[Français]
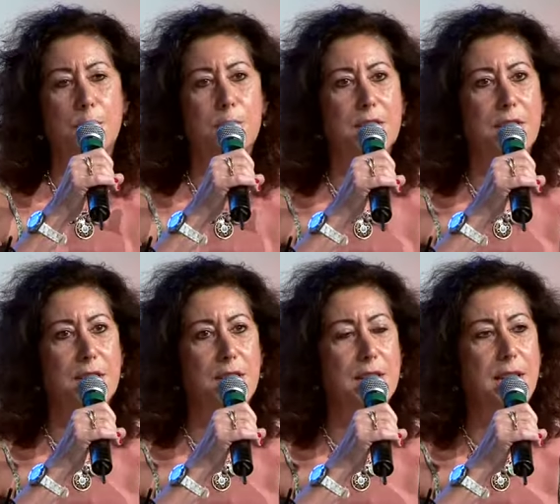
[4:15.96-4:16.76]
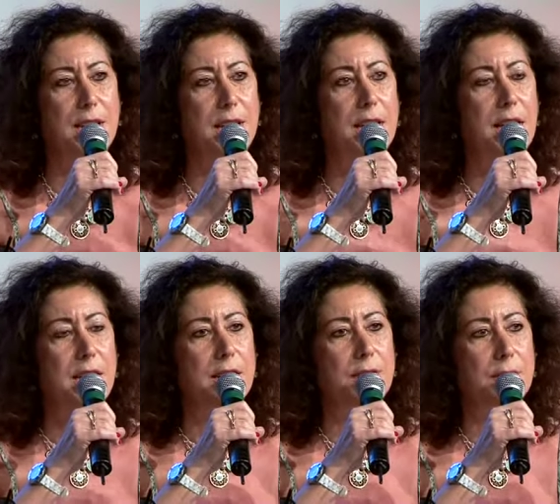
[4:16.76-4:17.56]
membres de CHSCT,
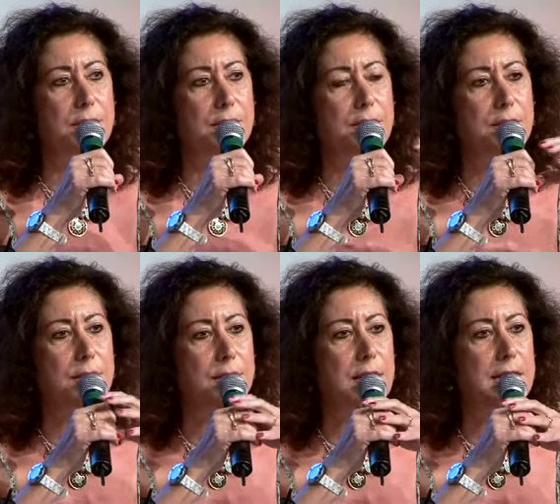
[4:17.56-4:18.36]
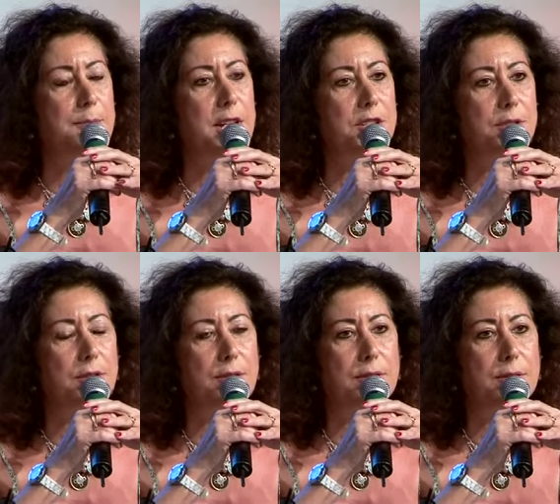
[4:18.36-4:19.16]
de la démarche
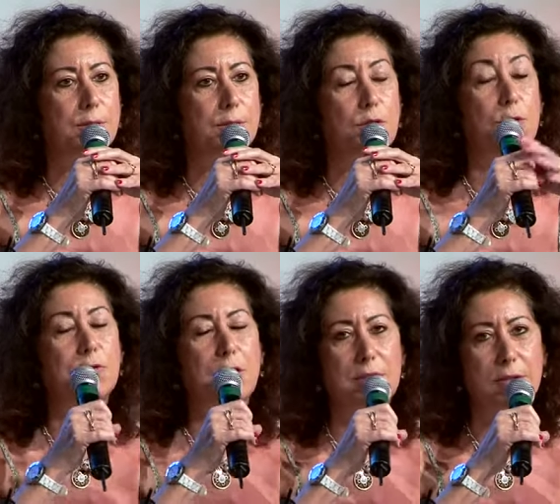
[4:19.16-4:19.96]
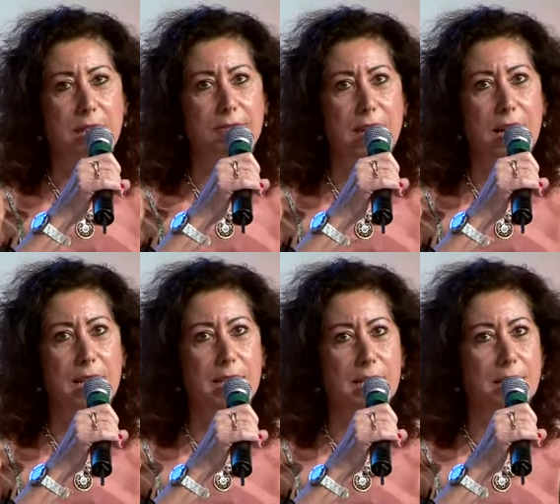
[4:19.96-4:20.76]
souffrance au travail
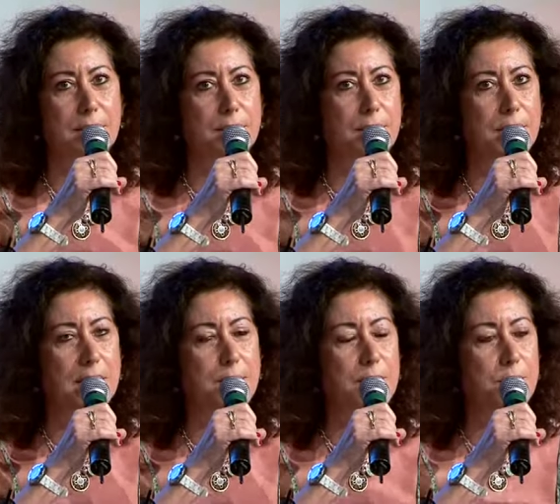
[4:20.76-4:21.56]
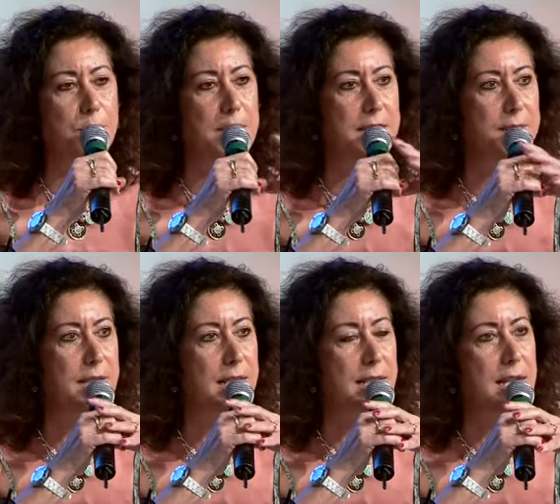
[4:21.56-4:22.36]
et la démarche
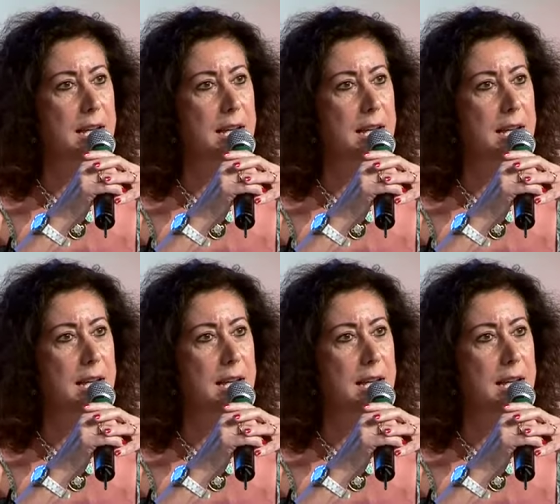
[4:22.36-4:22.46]
compassionnelle.